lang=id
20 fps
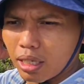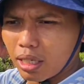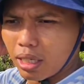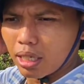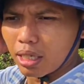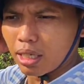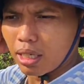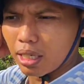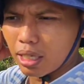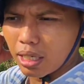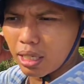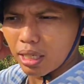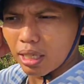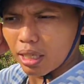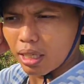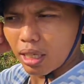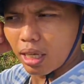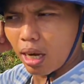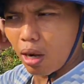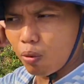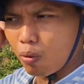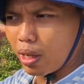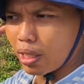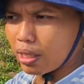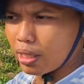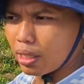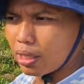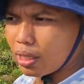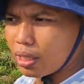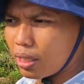ini
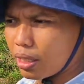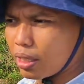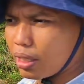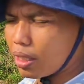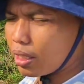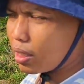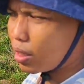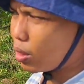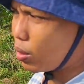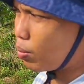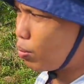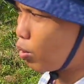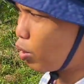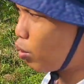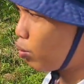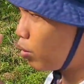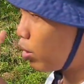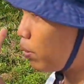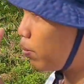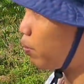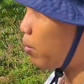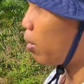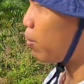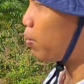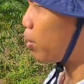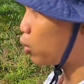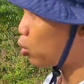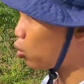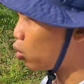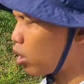terawat belum
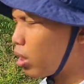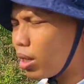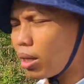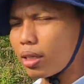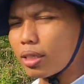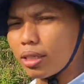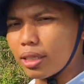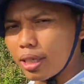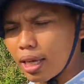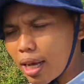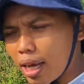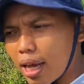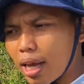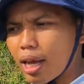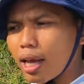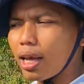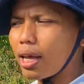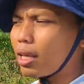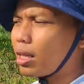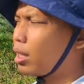dibabat juga iya